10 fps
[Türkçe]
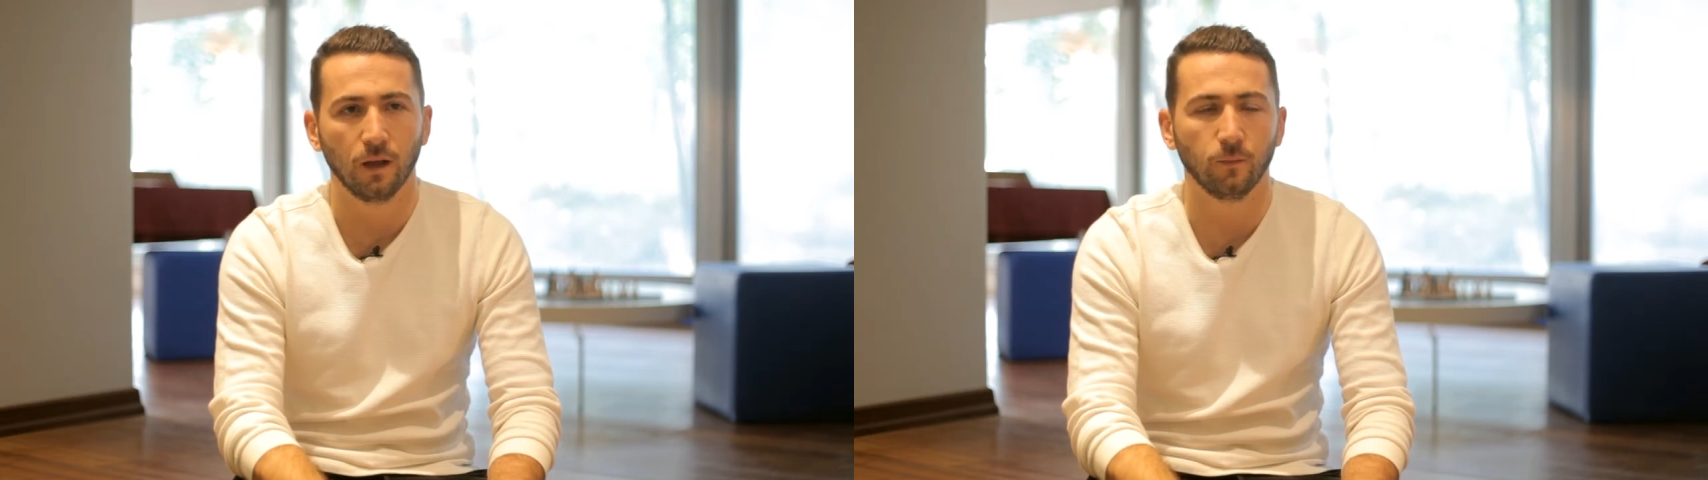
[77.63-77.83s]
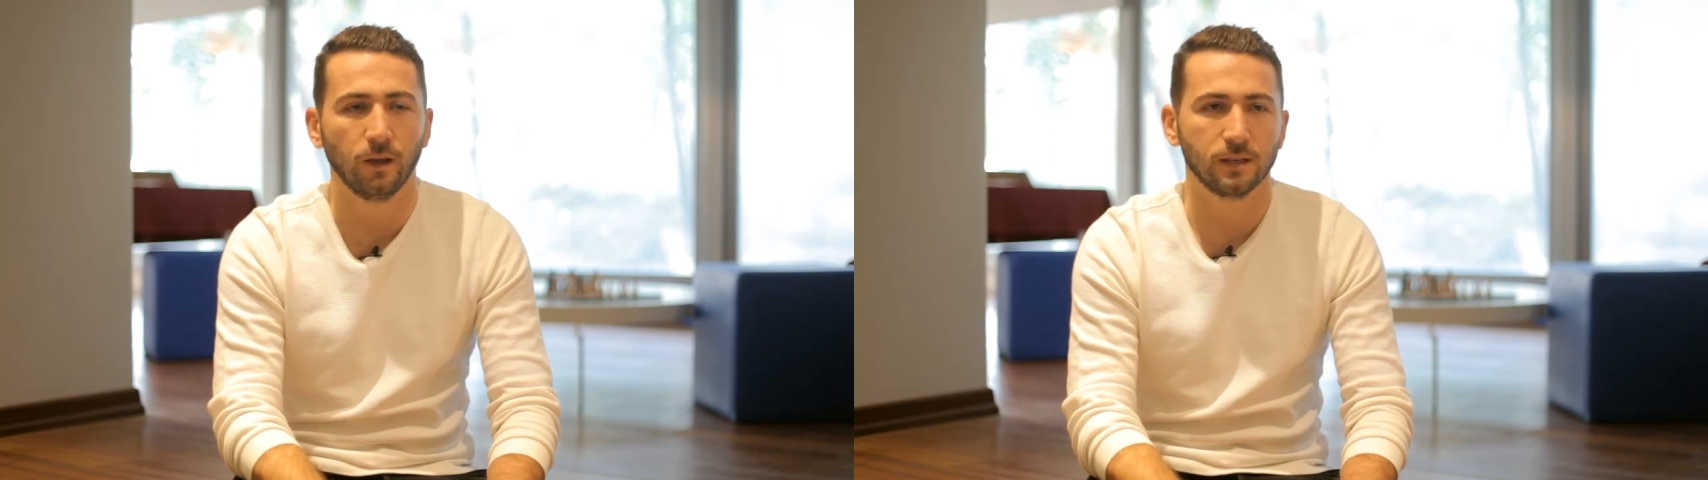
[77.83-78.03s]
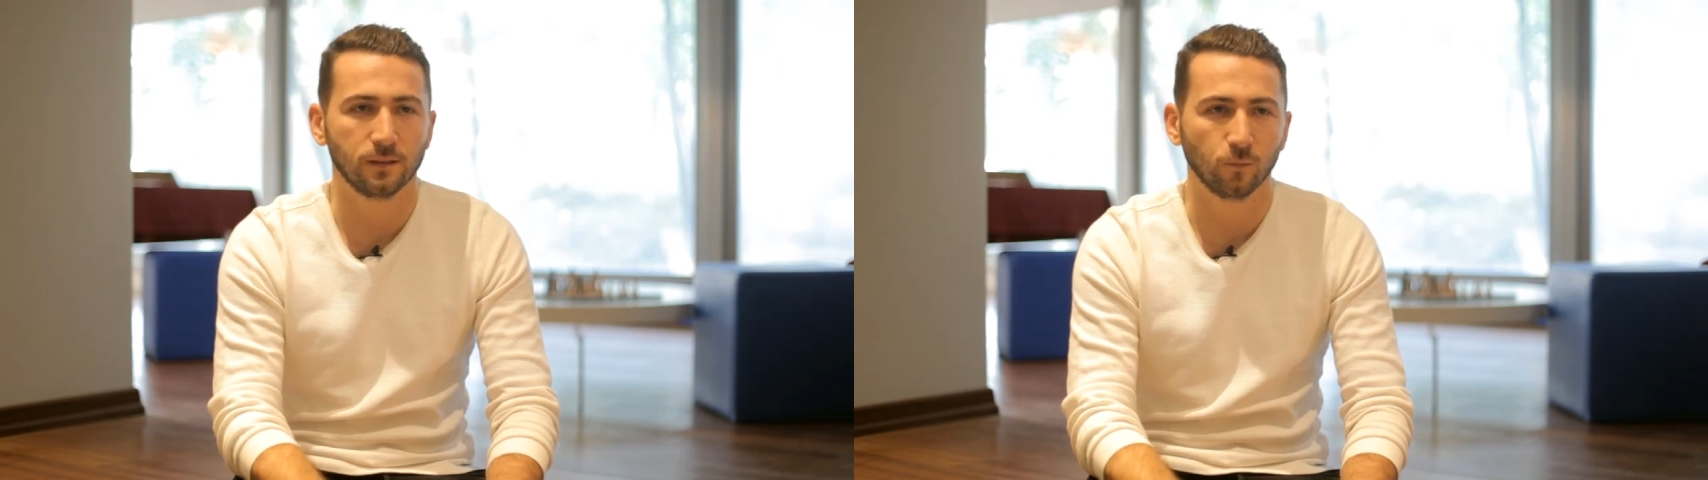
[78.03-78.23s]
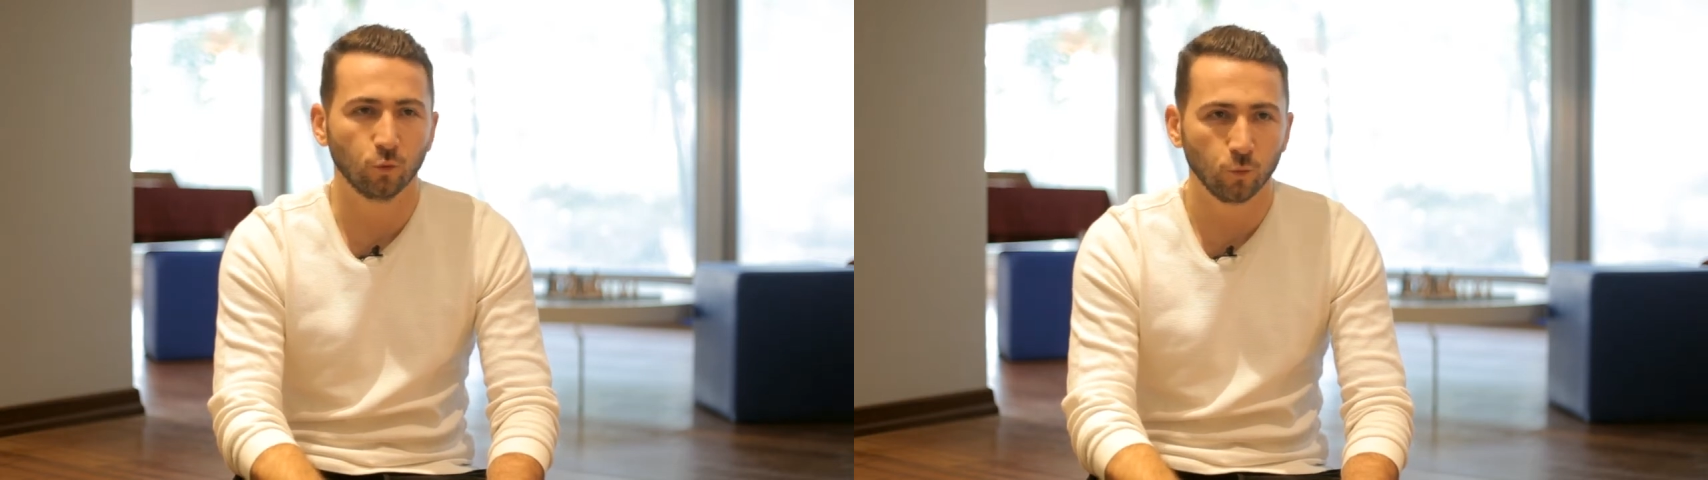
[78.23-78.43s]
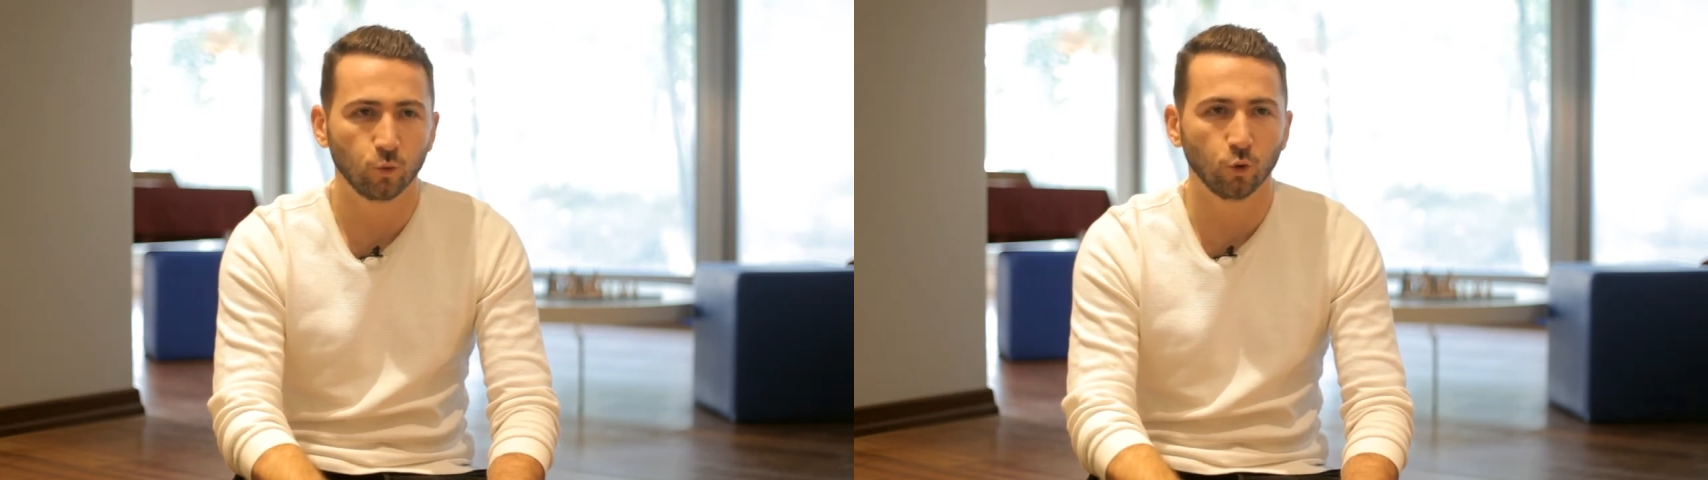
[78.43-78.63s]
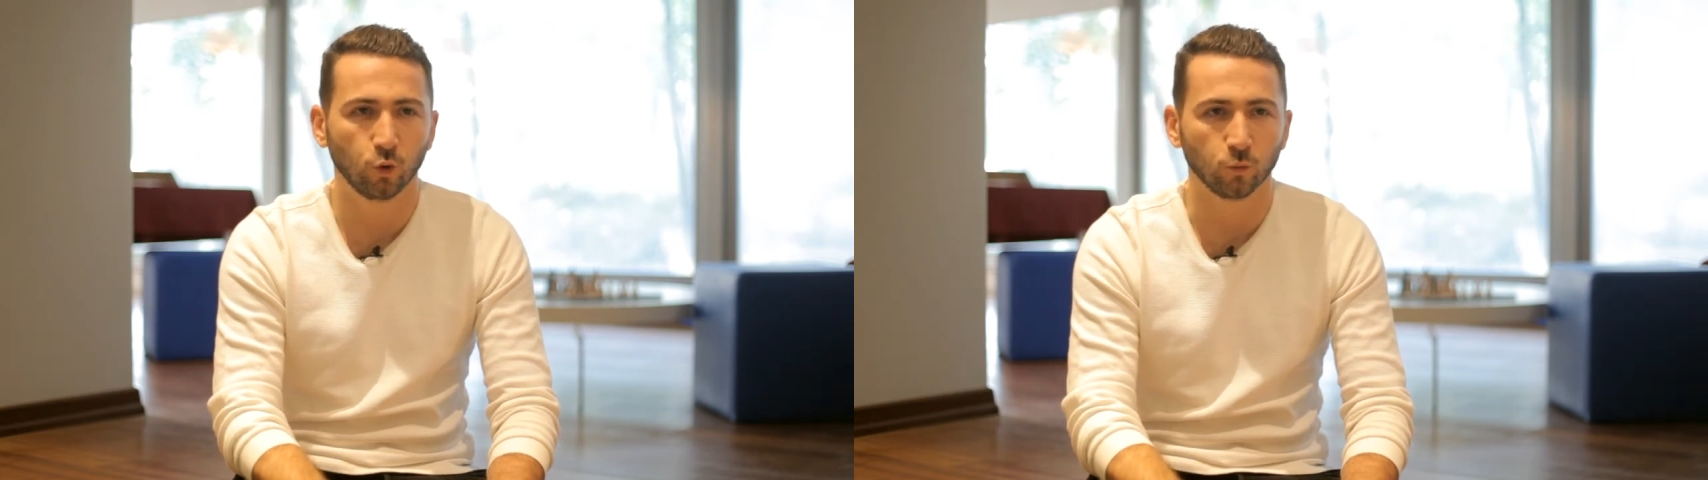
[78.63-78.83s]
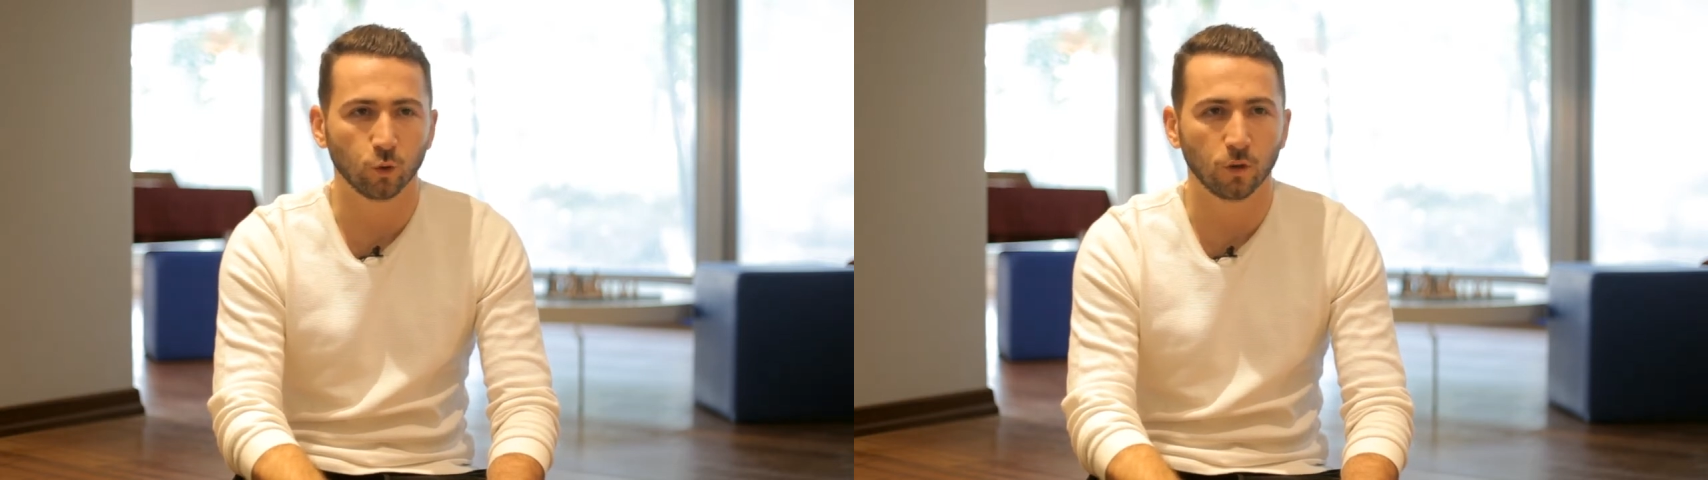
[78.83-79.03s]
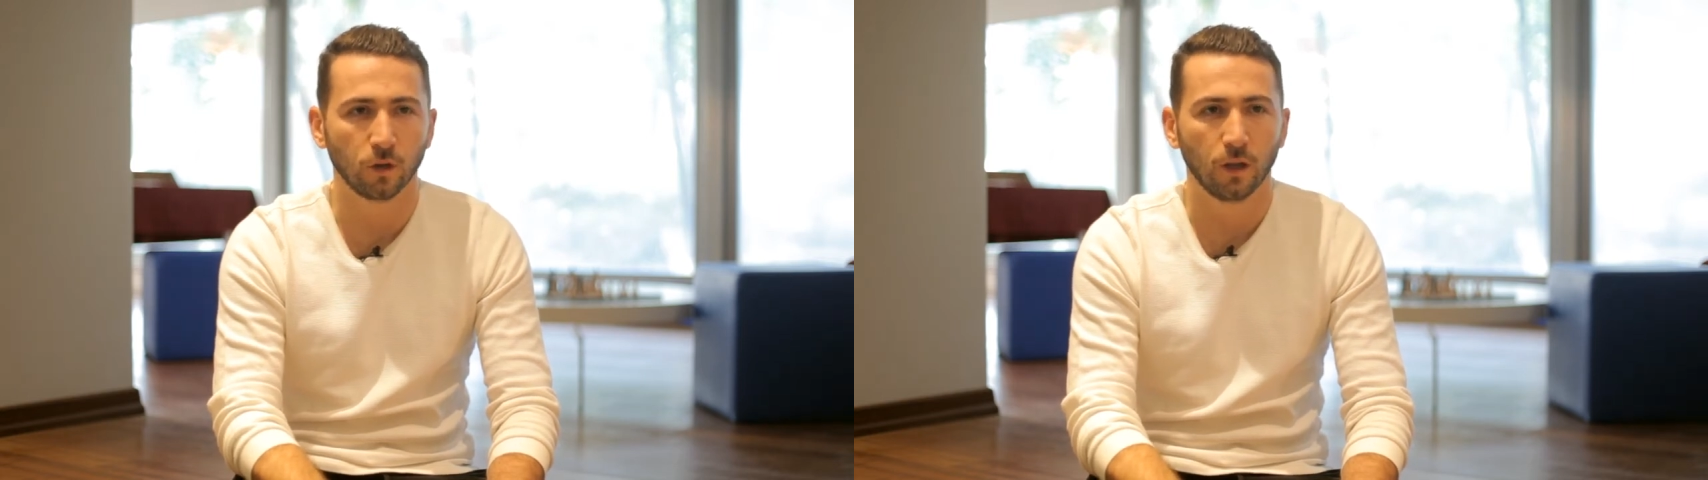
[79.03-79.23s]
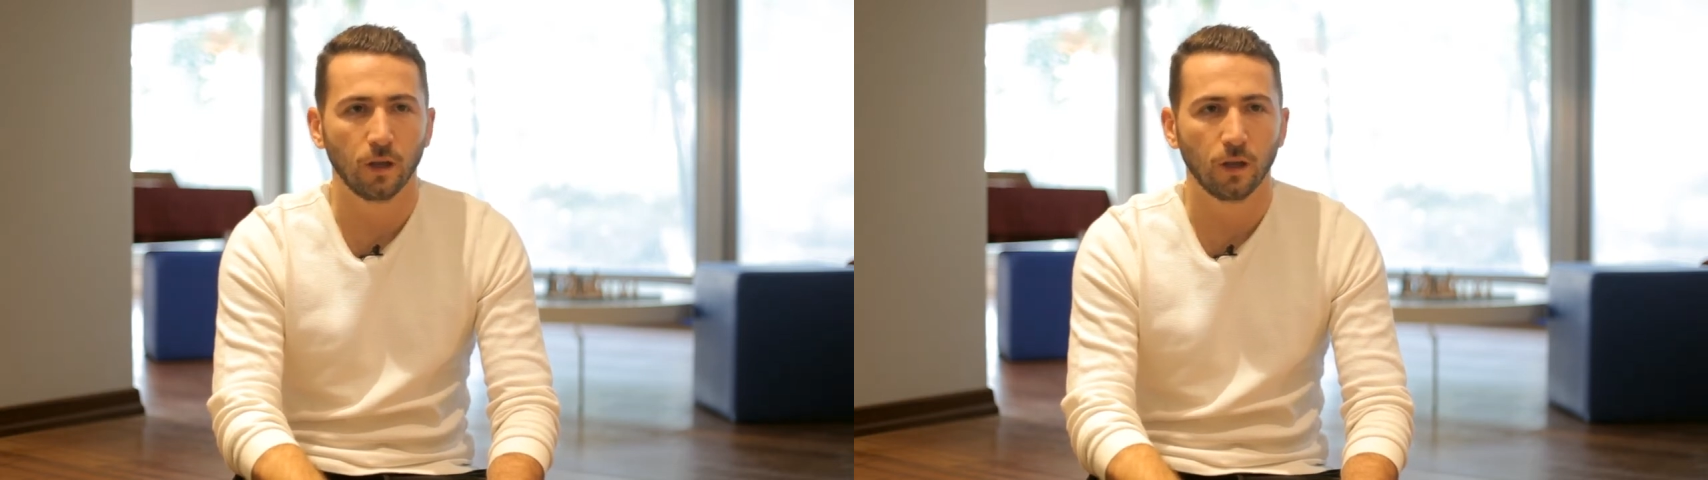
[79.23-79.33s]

Ama her zaman bu mümkün olmuyor.